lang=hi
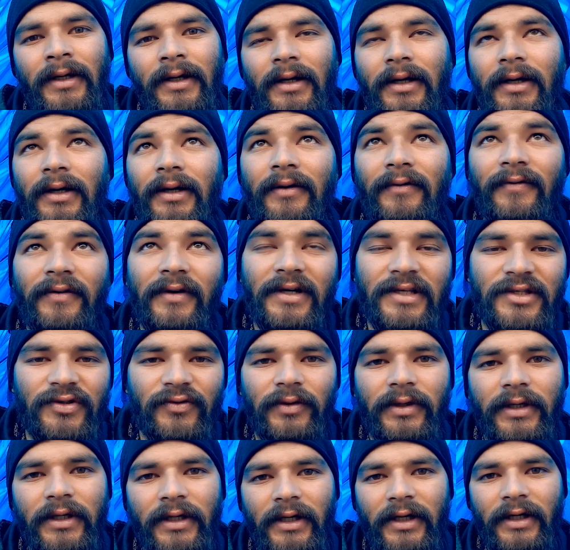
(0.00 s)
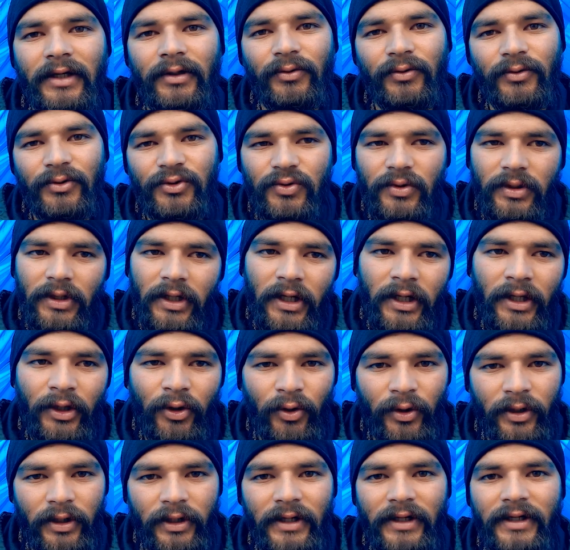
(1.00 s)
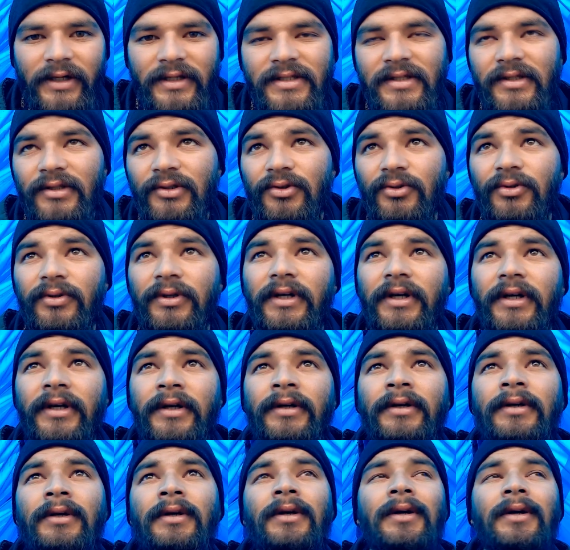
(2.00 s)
फर्स्ट वीक है तो जुलाई और अगस्त जो है